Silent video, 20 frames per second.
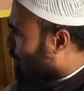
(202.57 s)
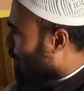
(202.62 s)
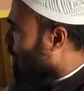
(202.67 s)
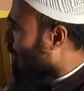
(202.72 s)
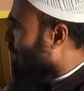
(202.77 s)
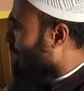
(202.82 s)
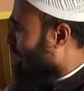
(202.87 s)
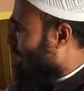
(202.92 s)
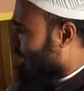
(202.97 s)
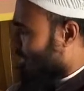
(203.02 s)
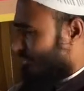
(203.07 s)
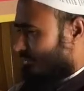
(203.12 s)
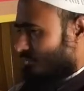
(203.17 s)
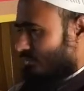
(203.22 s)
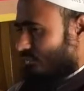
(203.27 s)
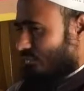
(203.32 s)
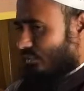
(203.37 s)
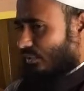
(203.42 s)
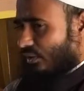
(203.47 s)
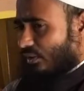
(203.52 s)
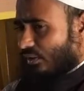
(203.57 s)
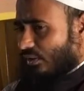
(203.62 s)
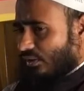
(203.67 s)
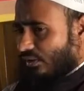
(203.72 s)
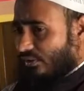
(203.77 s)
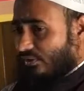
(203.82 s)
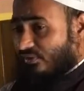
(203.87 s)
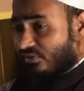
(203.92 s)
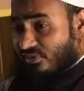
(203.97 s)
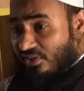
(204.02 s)
বললেন
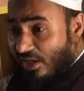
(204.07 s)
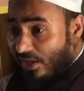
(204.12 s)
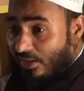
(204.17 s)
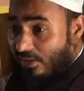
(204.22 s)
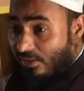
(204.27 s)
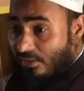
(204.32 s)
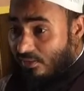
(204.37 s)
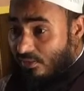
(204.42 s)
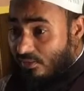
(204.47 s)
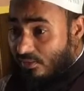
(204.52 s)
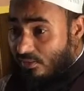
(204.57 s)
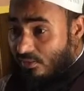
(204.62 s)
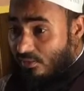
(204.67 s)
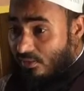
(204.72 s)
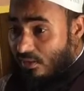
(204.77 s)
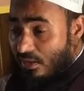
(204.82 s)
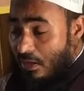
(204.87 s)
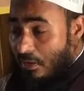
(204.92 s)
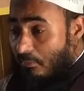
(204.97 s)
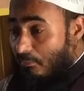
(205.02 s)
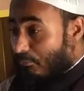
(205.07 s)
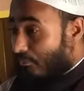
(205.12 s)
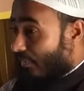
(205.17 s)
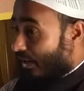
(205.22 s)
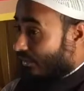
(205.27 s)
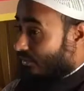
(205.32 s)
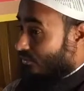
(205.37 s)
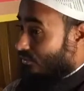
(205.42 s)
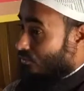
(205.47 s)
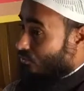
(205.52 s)
সিল
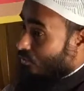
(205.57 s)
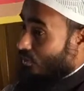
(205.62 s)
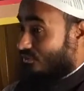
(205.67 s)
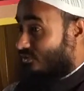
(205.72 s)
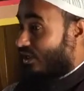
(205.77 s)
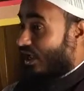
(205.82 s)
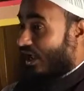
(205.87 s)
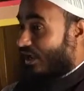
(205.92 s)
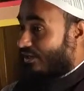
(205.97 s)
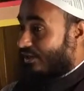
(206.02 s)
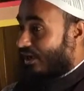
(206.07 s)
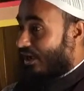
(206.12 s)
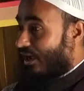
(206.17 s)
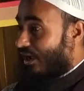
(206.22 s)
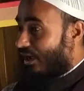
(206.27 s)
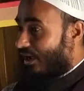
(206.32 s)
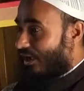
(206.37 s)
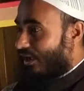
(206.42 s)
মান কথা আঁকা